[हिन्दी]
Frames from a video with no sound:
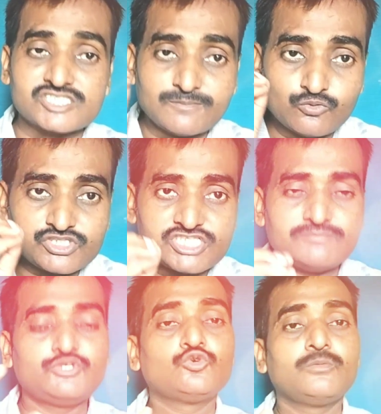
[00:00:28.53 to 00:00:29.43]
सब कुछ
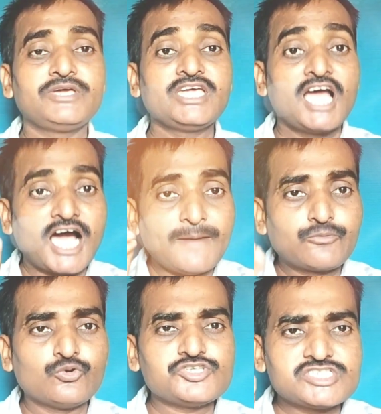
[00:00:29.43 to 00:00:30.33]
इस वीडियो में
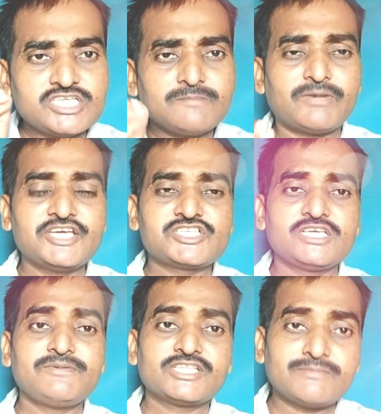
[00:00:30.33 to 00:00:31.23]
आपको स्टेप बाय स्टेप